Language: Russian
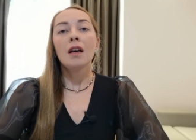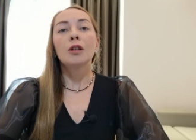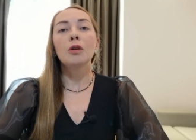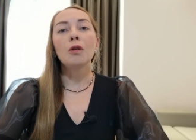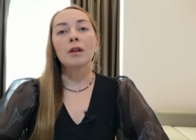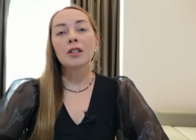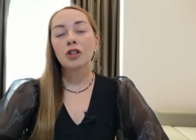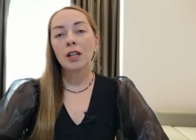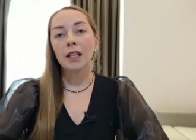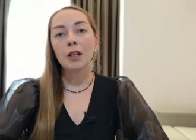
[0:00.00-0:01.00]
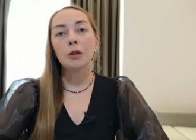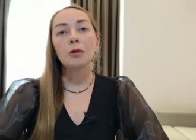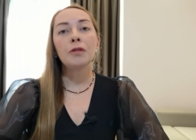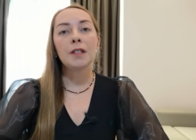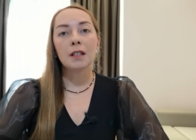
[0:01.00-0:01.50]
Но, к сожалению, не
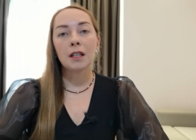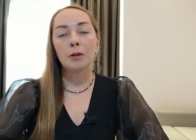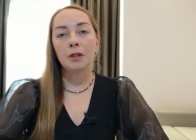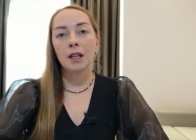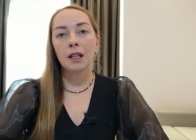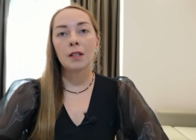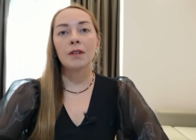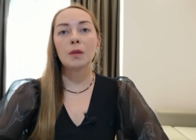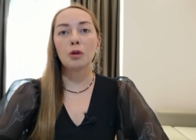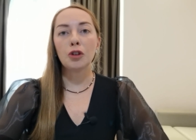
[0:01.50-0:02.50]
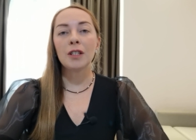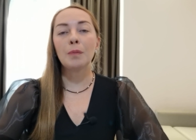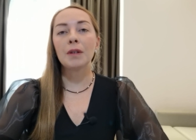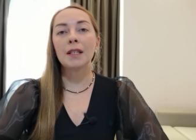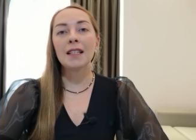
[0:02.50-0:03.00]
у всех людей есть возможность
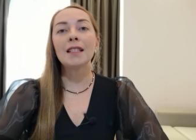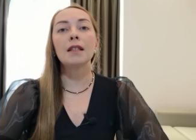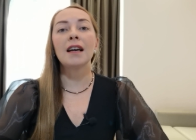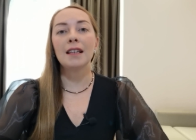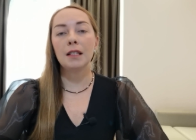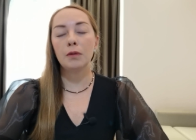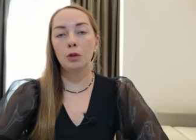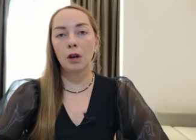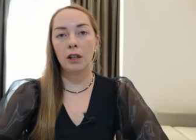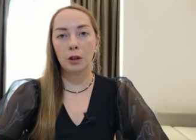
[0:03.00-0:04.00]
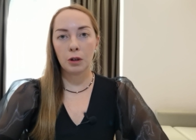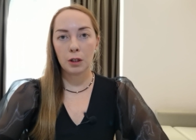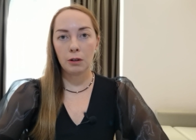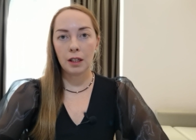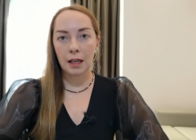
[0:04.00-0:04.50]
записаться на индивидуальную
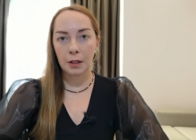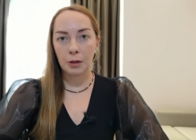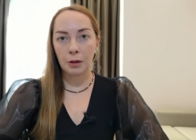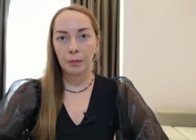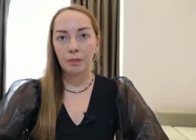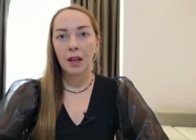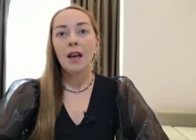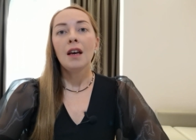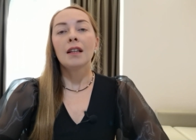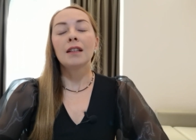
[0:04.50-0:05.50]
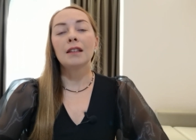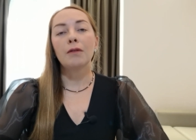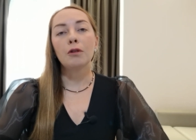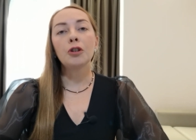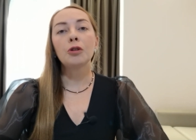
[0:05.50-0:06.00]
консультацию. Для
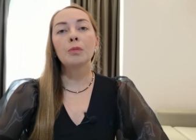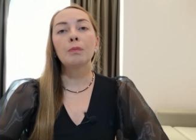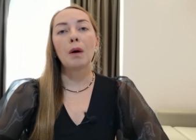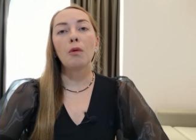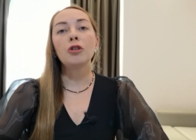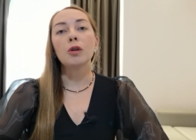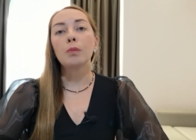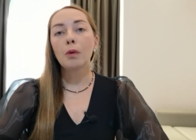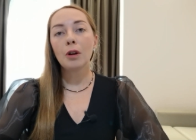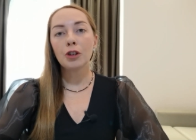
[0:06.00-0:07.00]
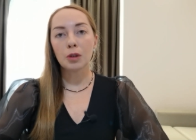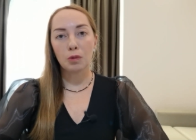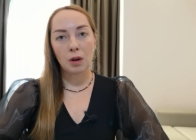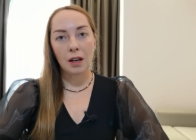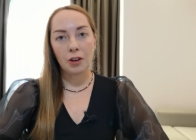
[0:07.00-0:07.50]
того, чтобы помочь
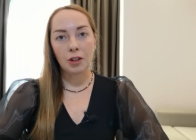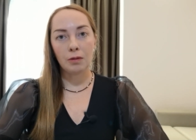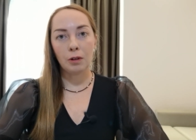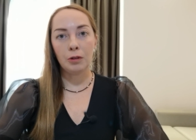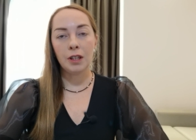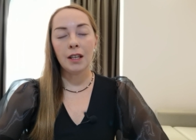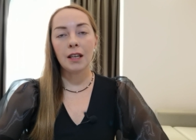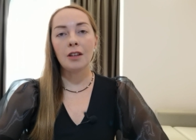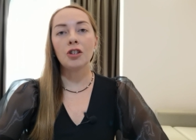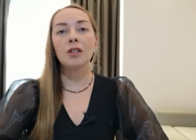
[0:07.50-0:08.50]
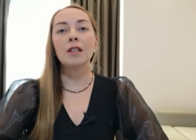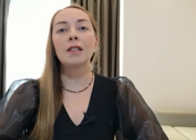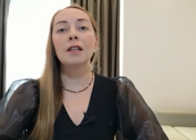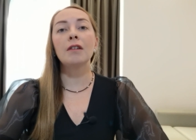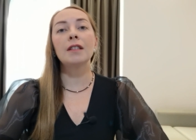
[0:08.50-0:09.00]
большему количеству людей, я решила
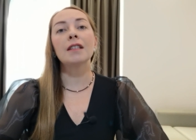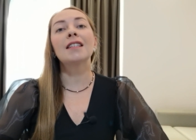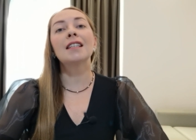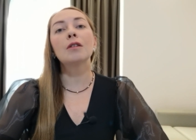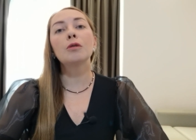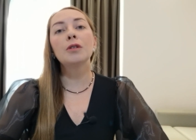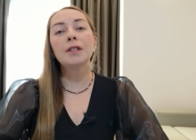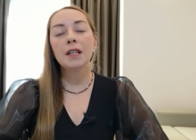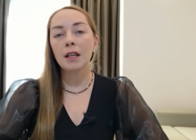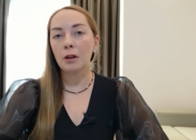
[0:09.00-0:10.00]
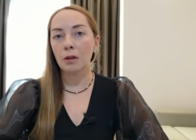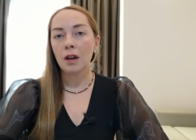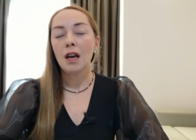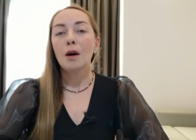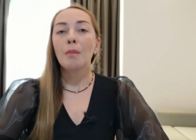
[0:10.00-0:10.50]
сделать целую серию
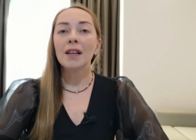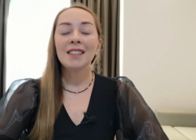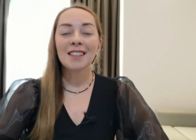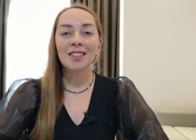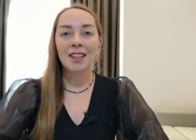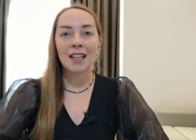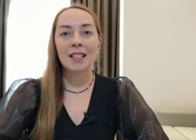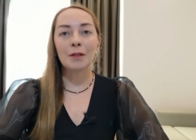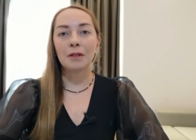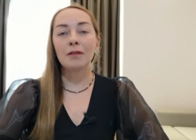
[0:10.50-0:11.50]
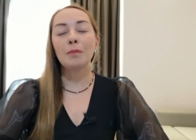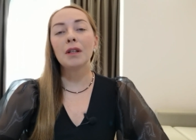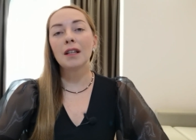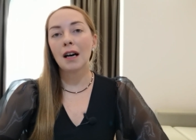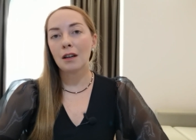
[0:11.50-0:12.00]
мастер-классов,
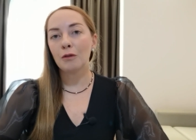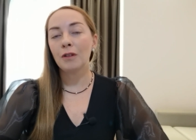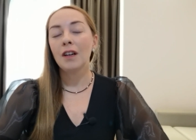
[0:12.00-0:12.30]
вебинаров,